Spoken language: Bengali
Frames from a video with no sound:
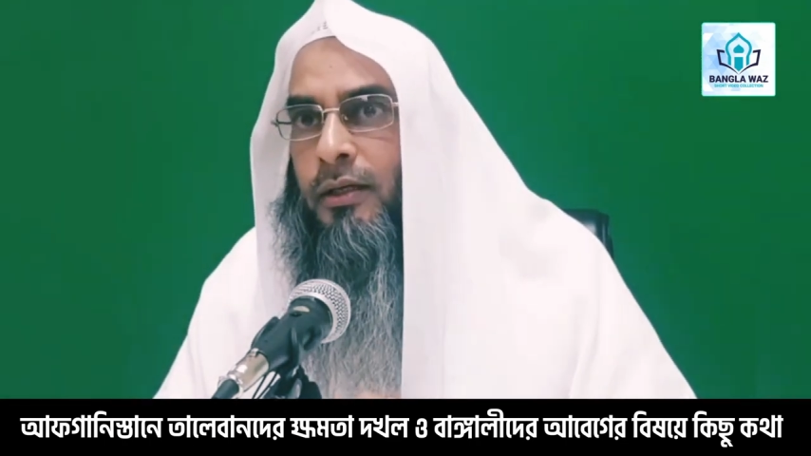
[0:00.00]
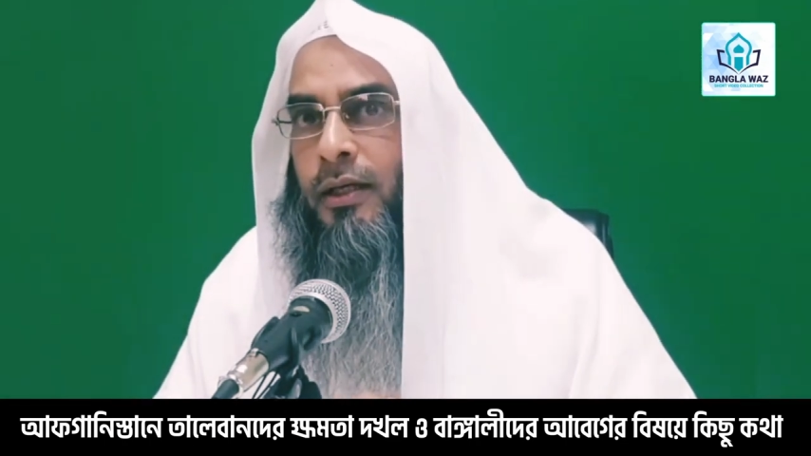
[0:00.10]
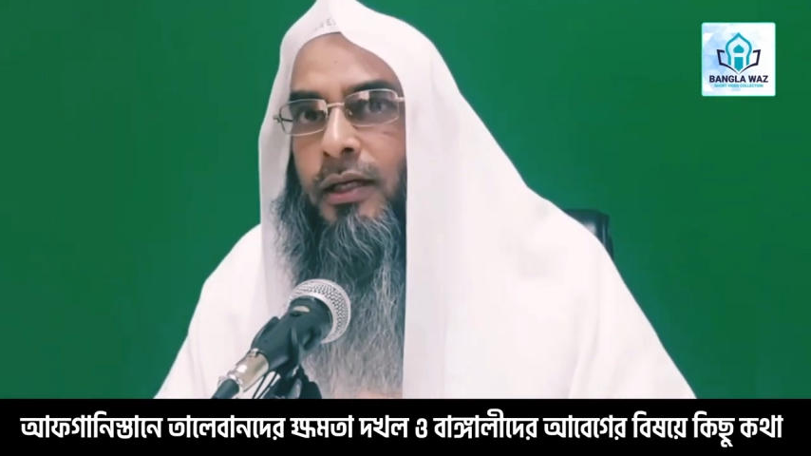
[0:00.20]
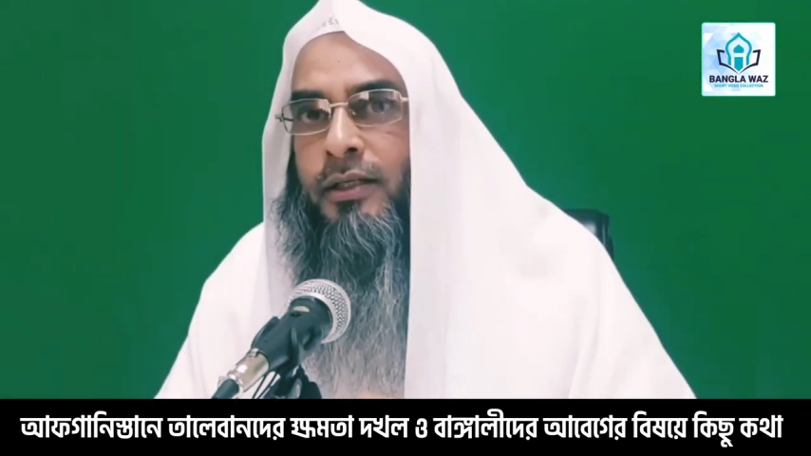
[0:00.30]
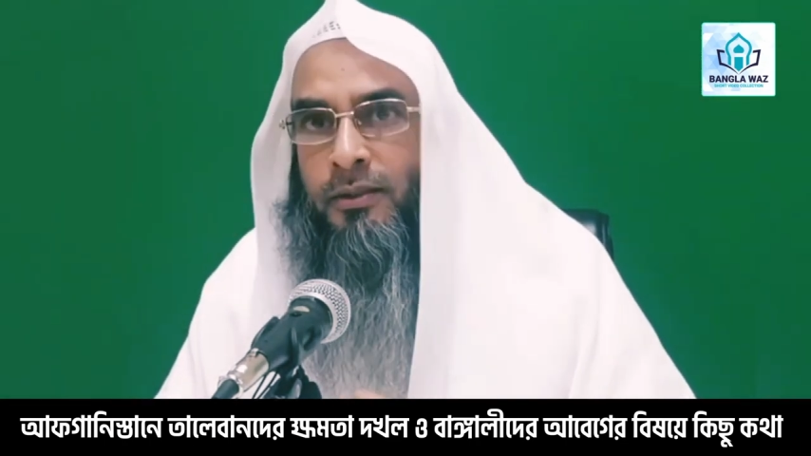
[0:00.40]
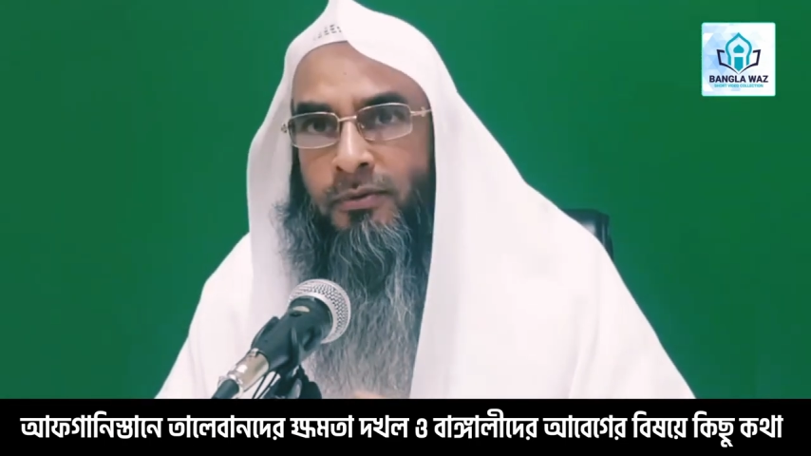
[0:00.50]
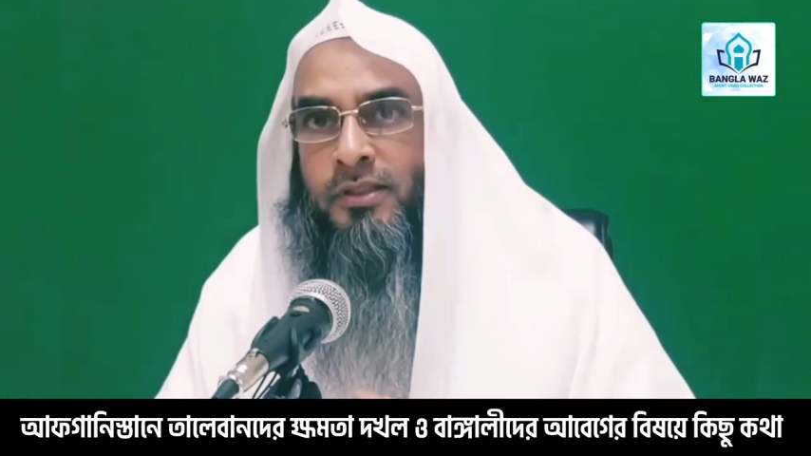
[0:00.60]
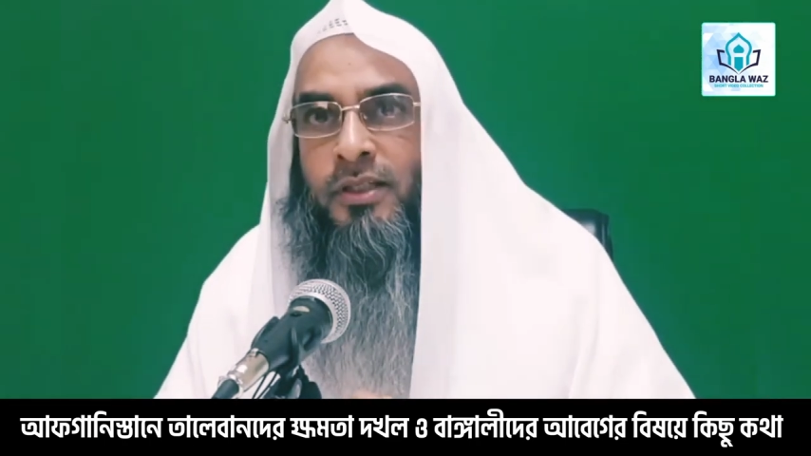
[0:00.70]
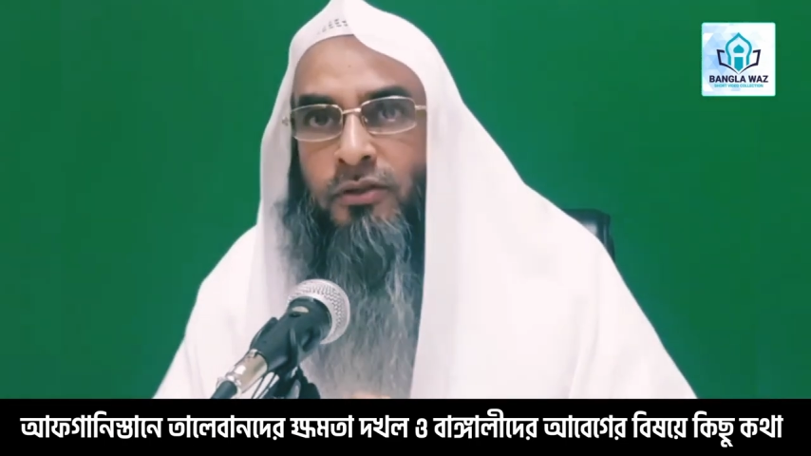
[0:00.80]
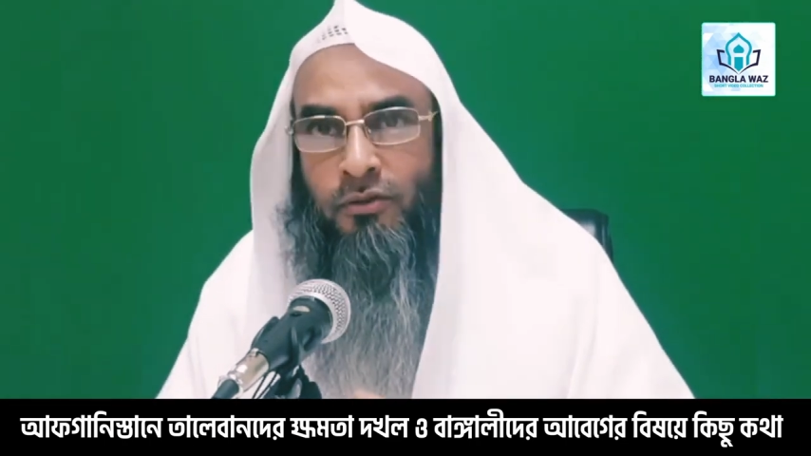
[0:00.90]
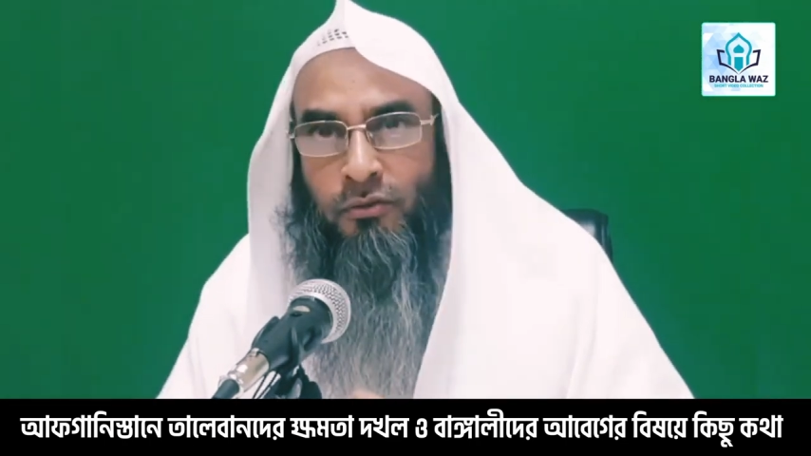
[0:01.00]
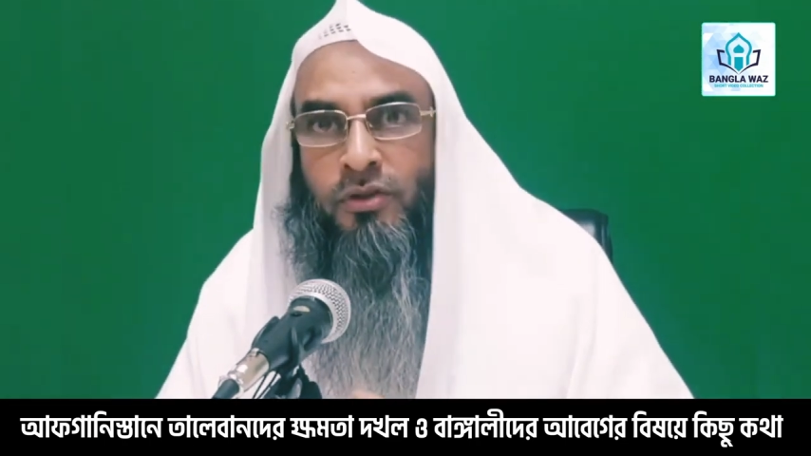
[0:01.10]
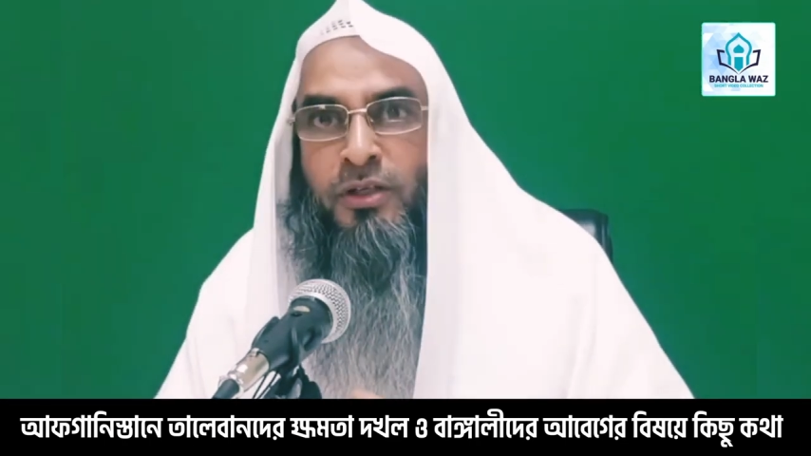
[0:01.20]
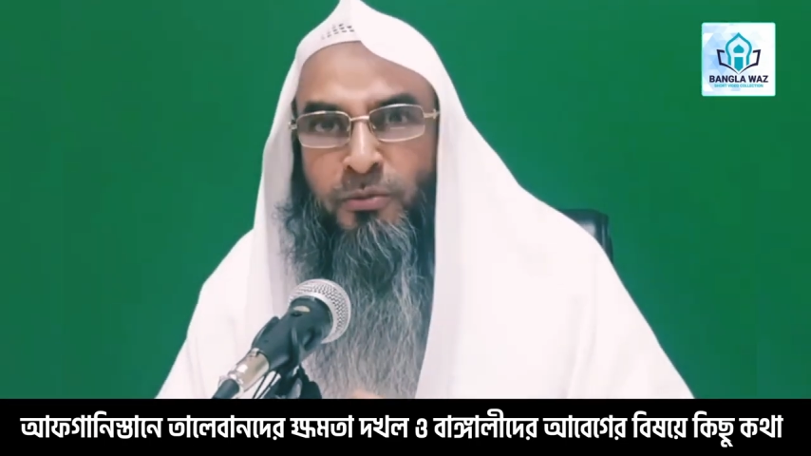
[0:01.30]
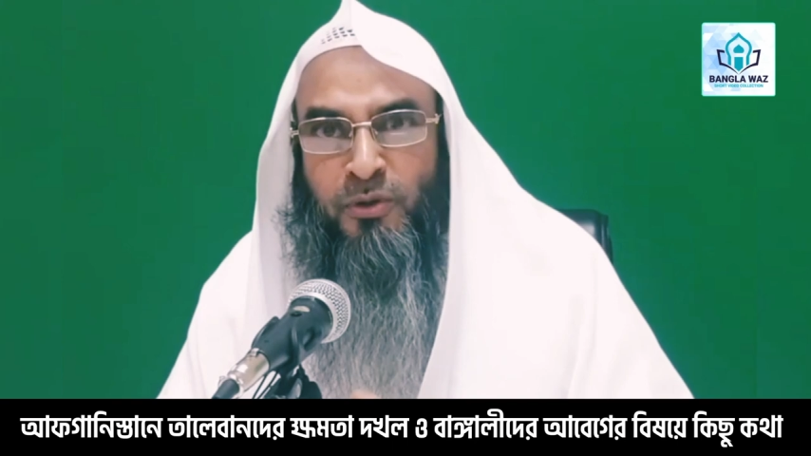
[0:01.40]
একটা বাচ্চা যে
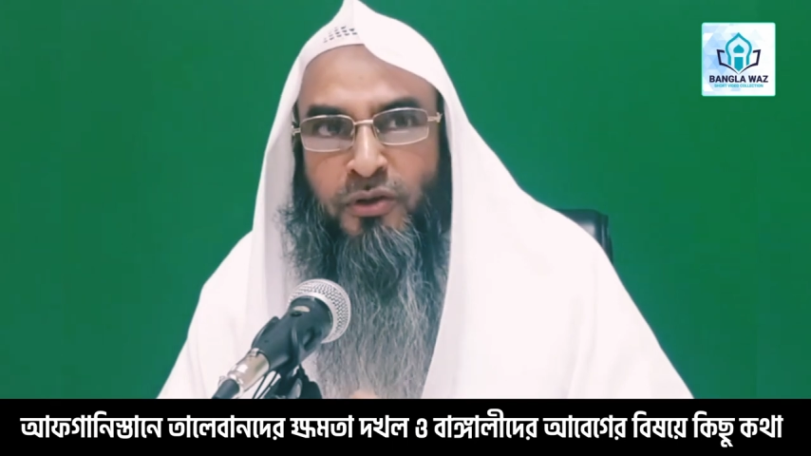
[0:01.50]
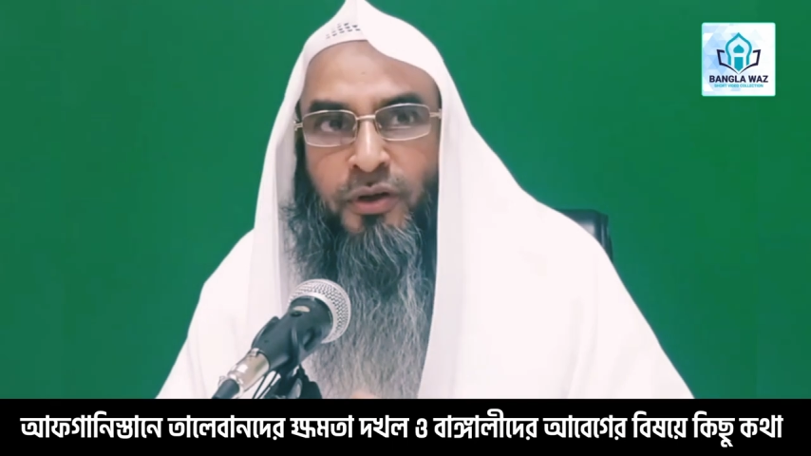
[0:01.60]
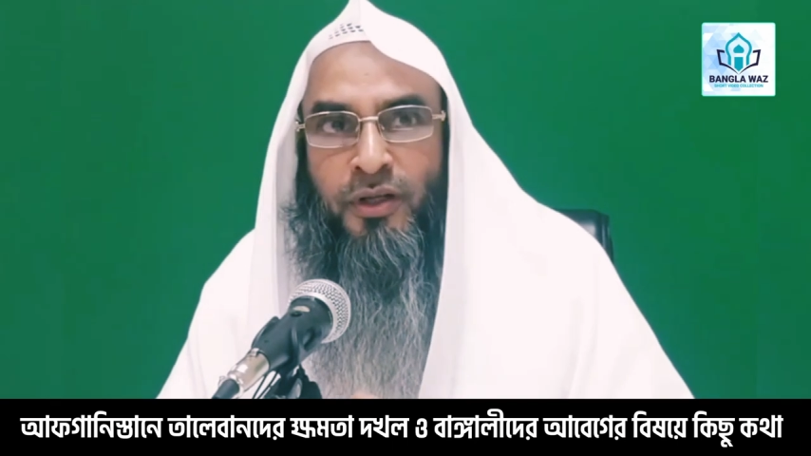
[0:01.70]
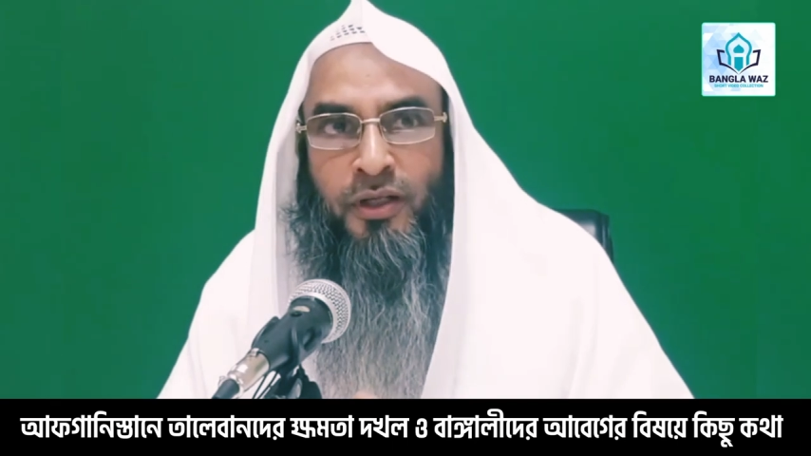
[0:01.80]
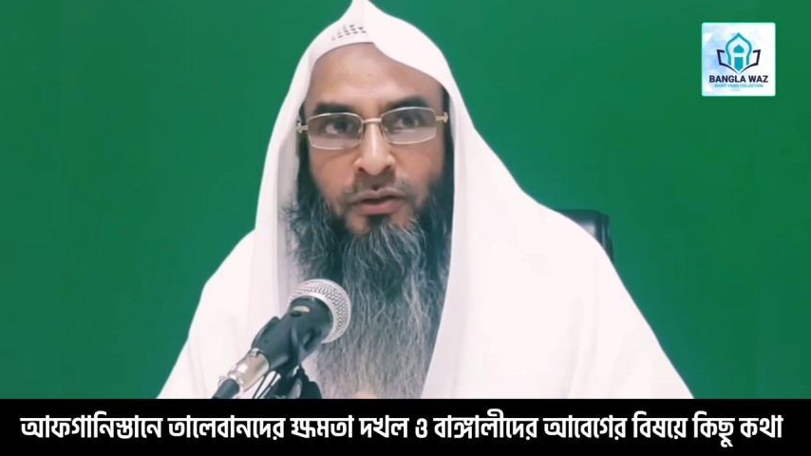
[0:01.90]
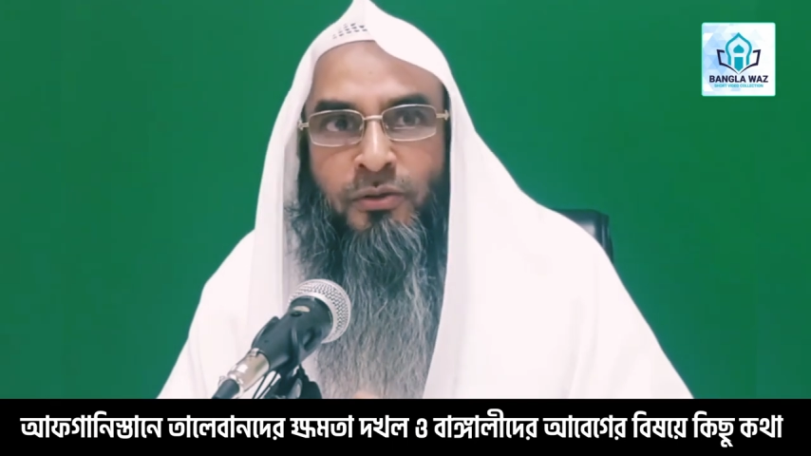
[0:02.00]
দুষ্টমি করে